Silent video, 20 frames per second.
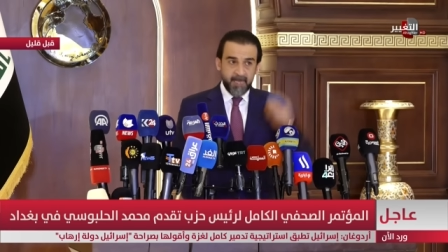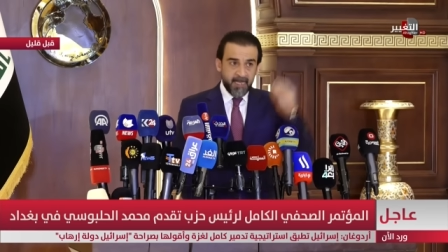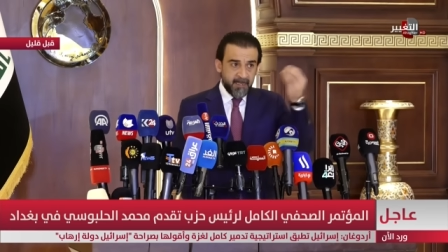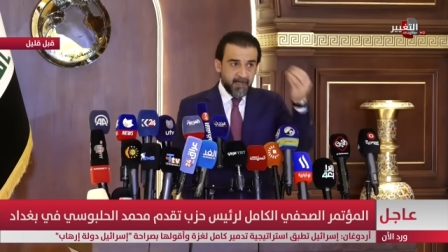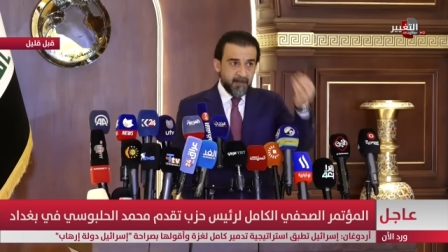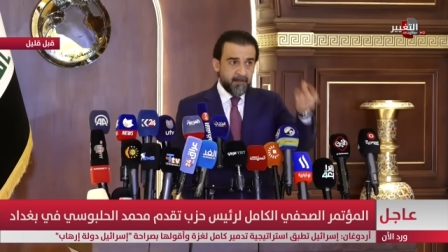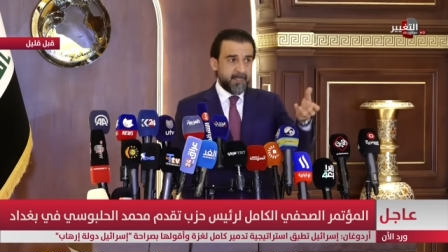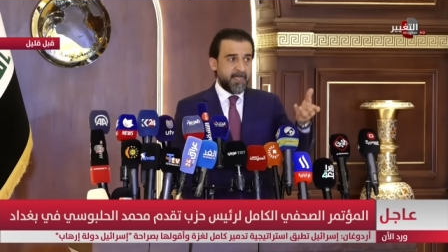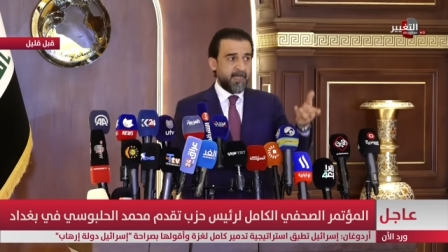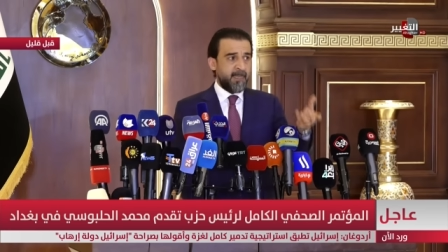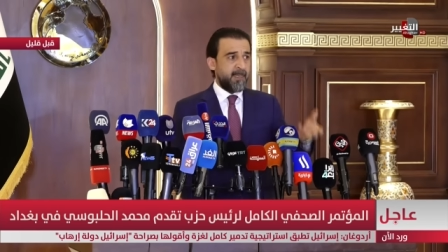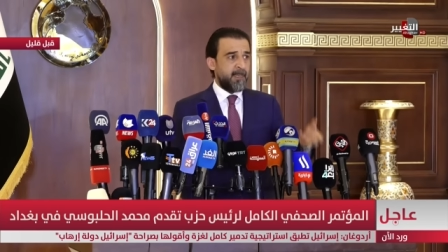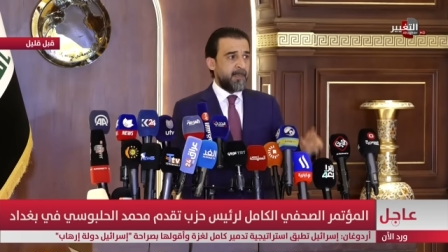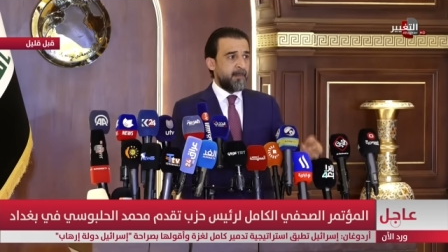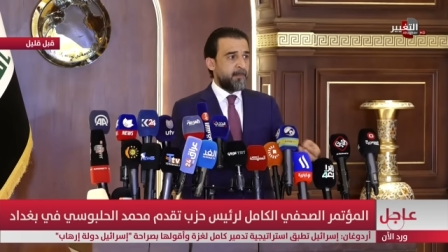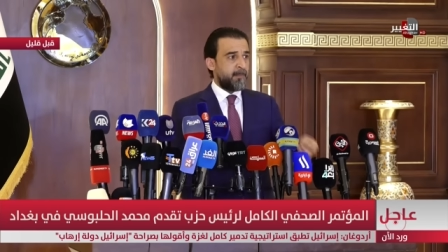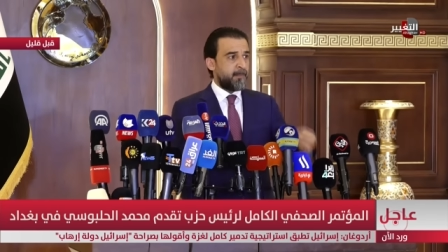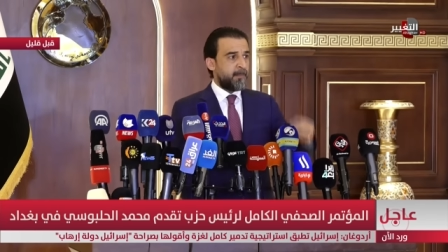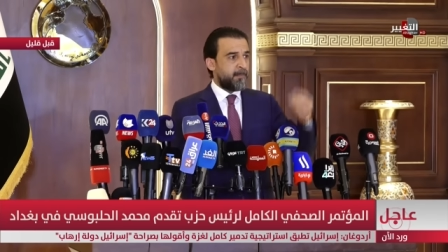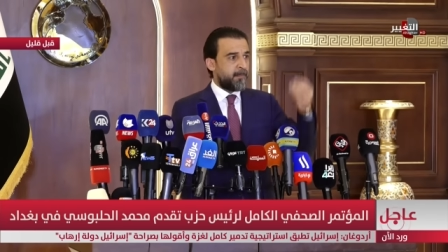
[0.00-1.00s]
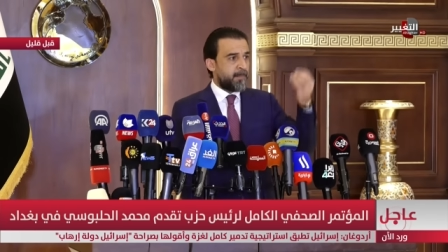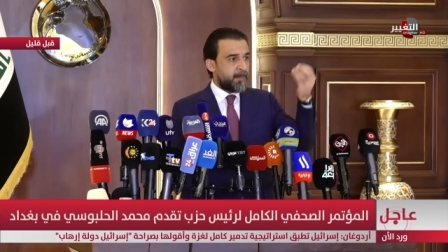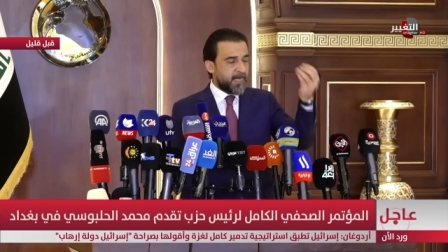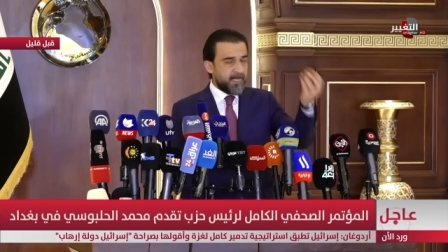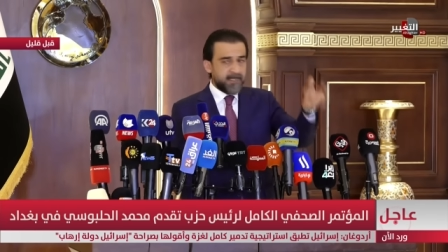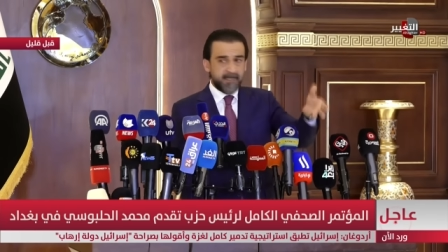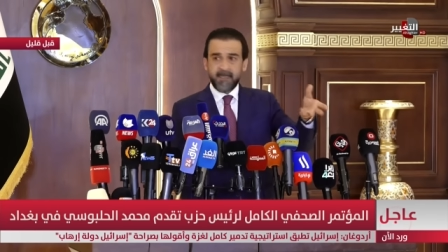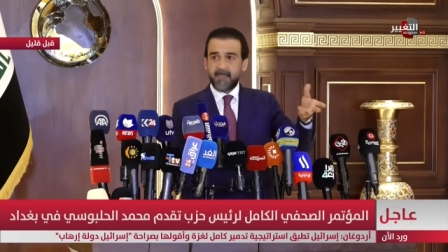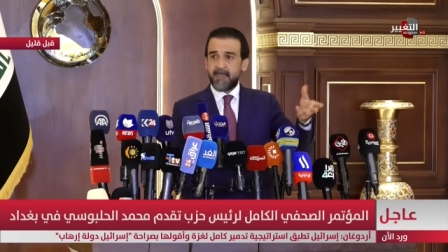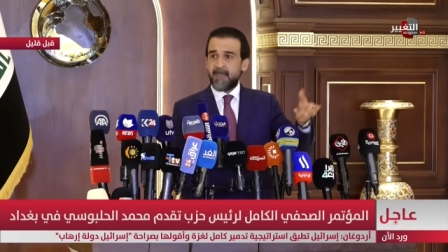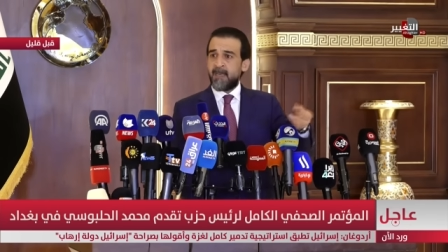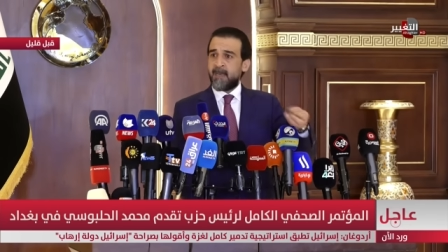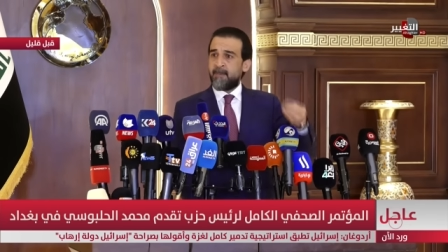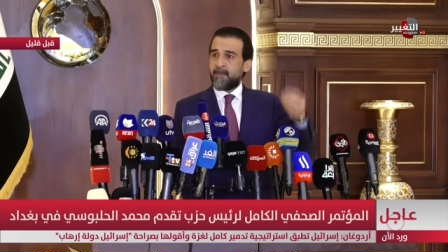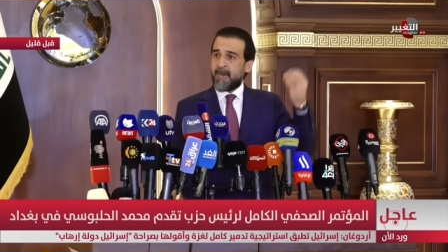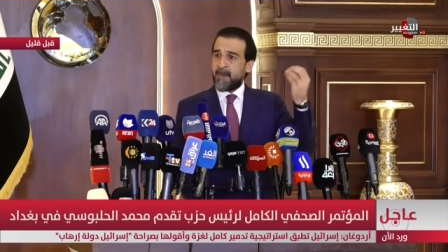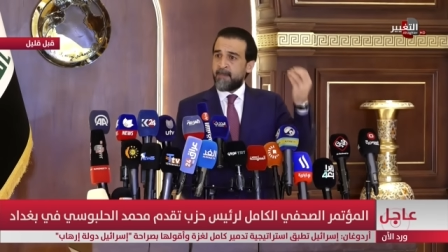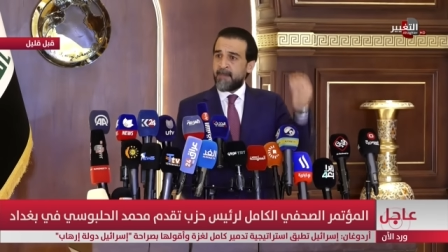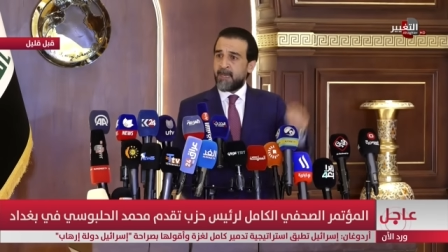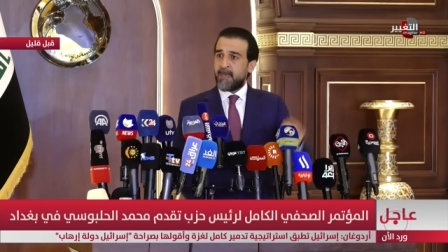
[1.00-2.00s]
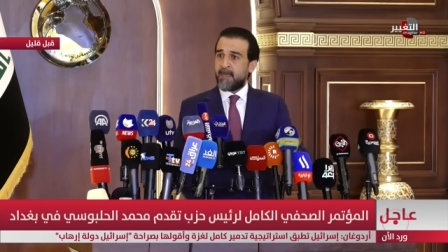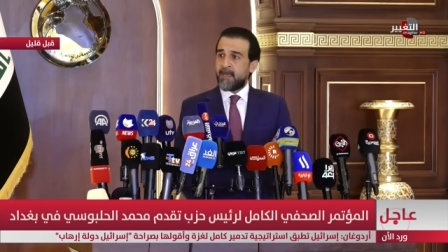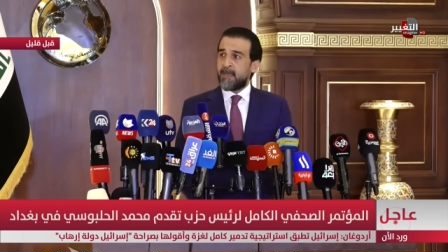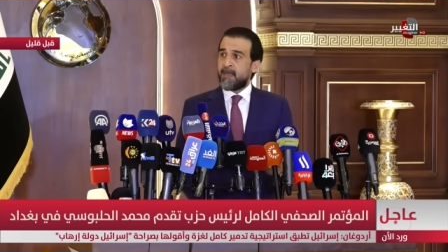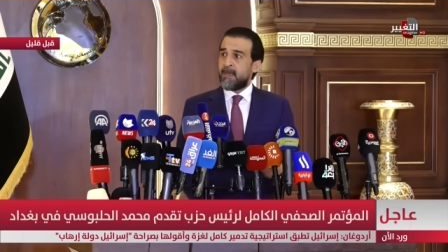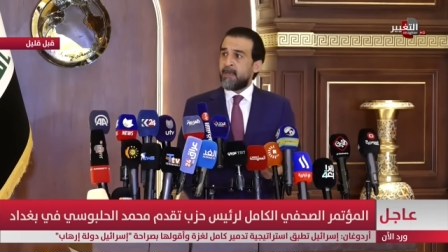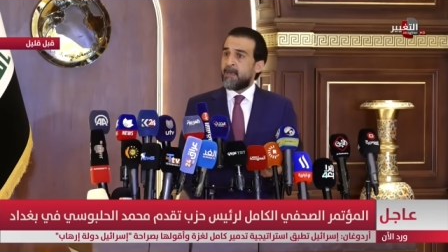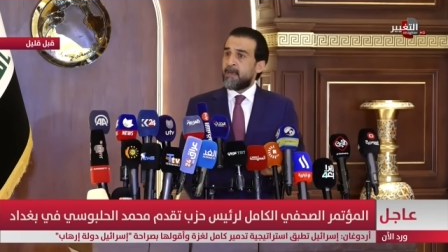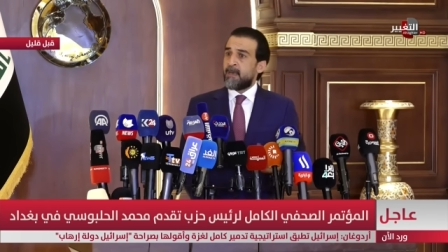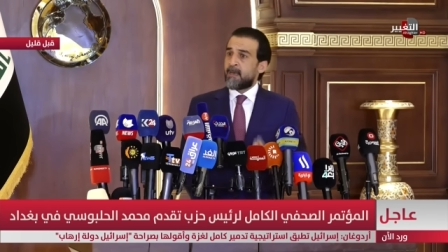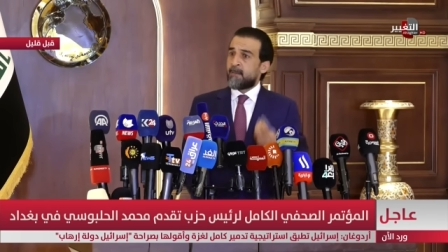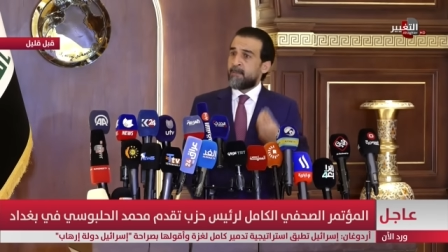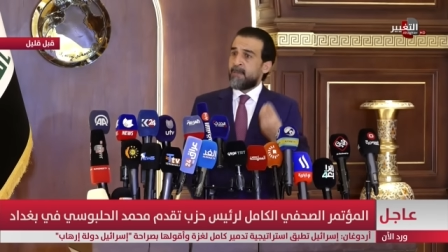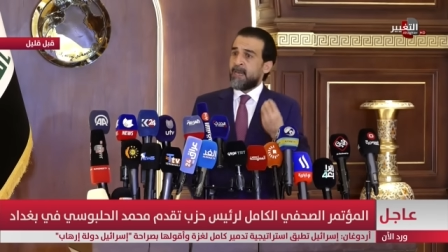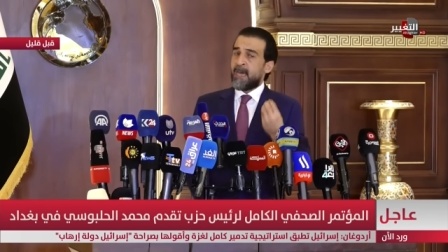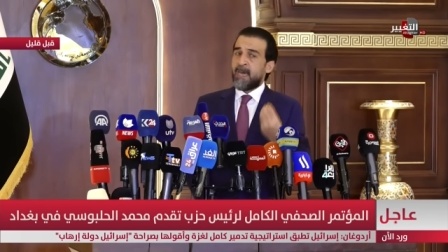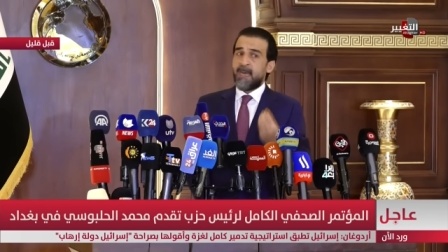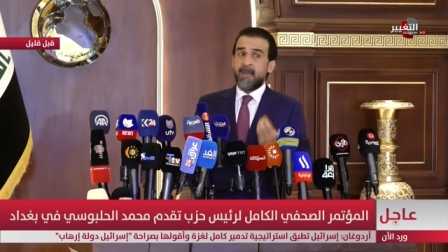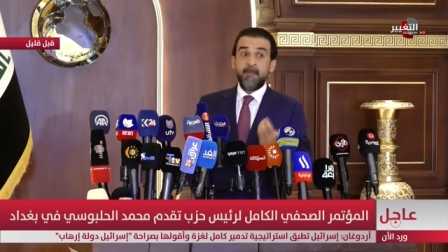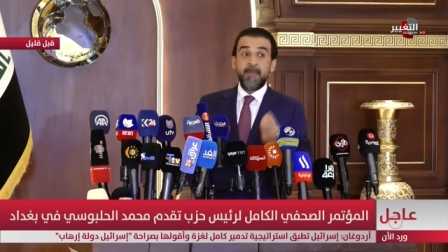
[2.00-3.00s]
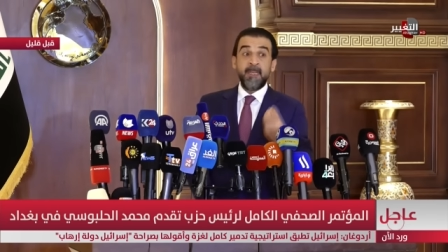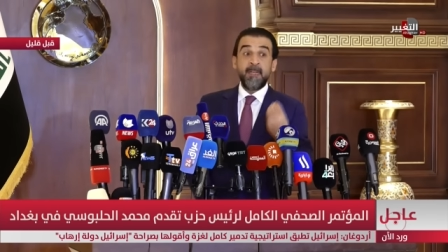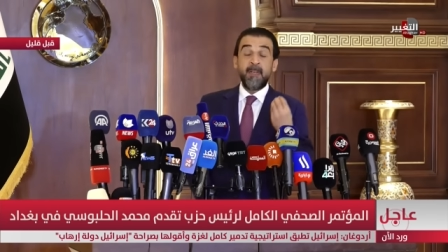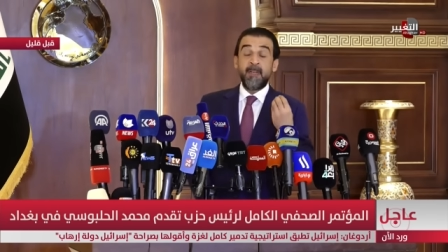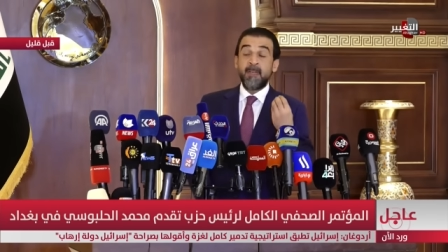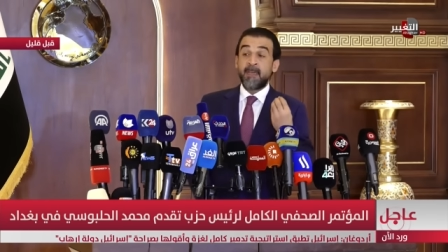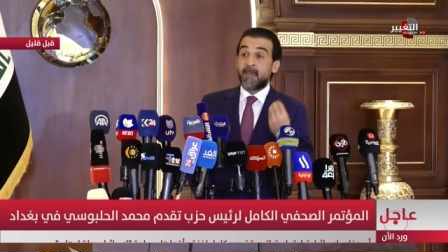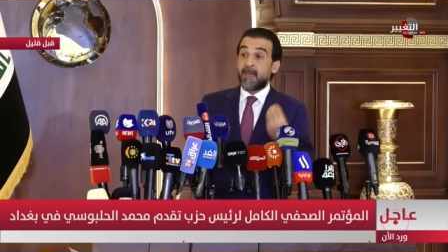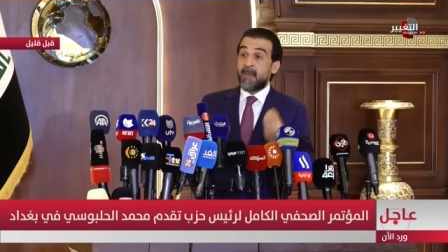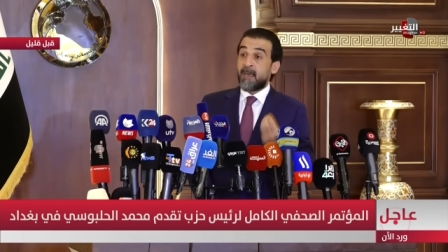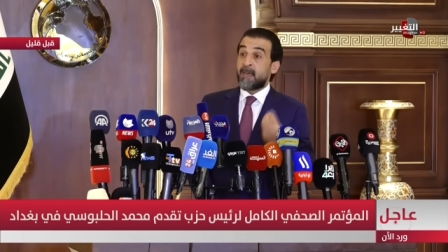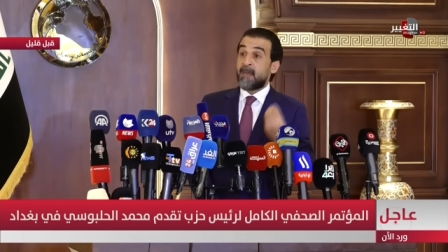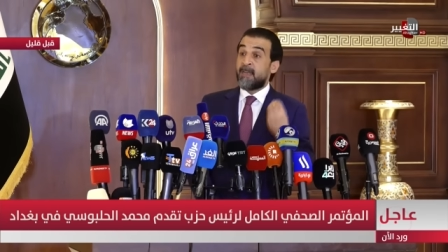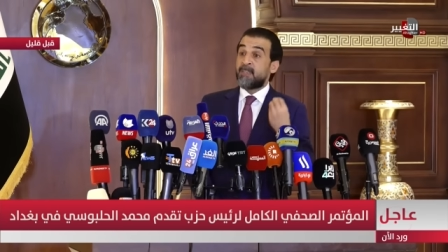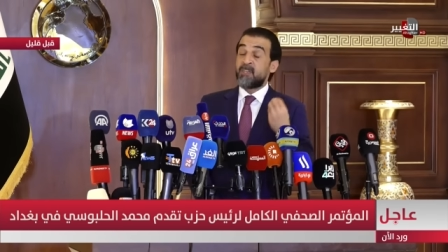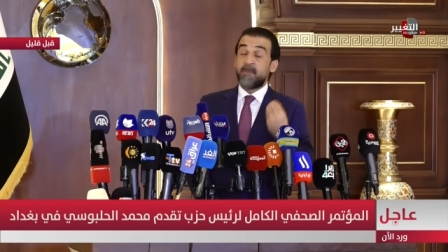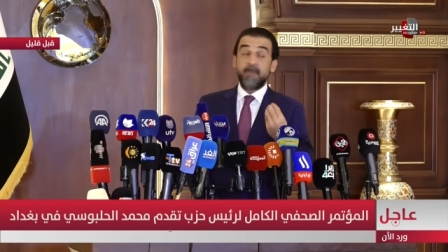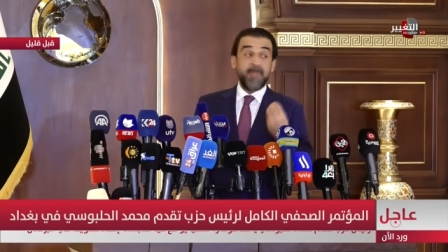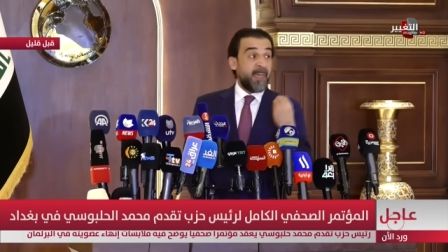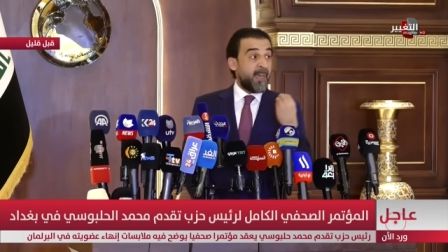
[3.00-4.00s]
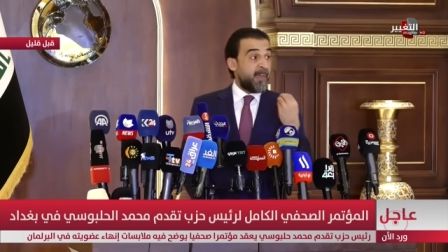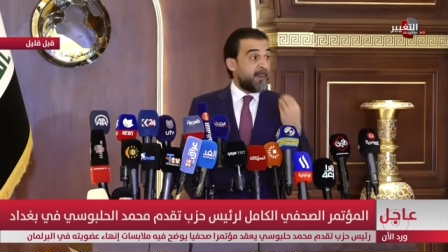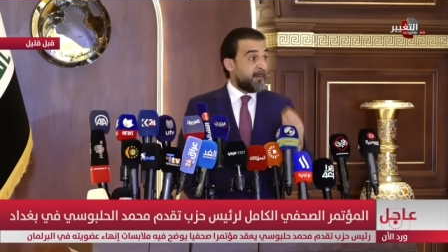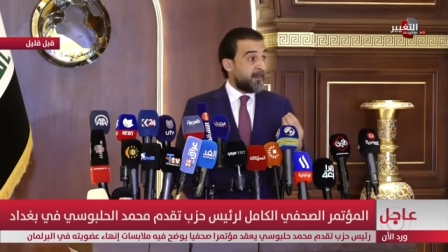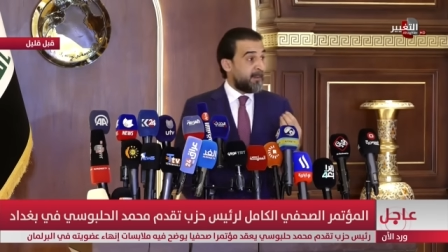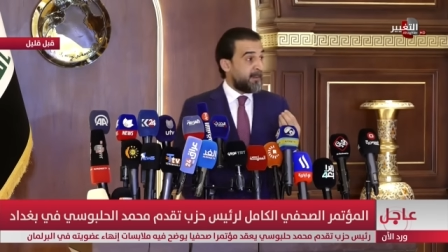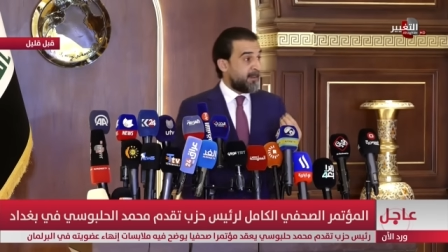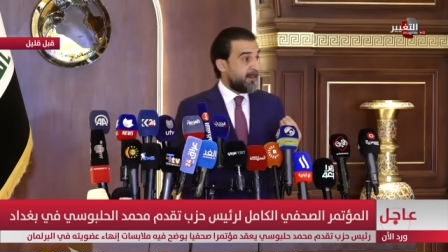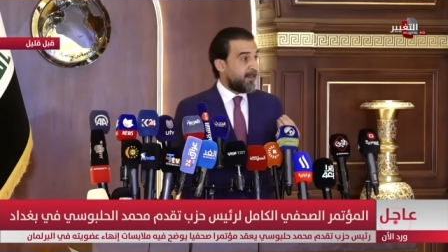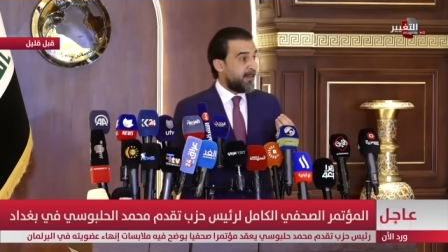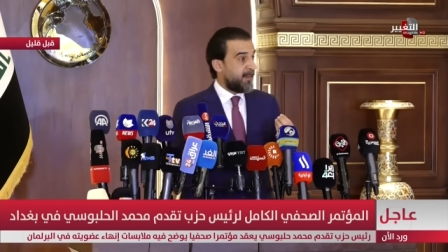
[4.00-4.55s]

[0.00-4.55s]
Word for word: بخدمته برزقه بعمله رب العالمين اللي خلقنا جميعا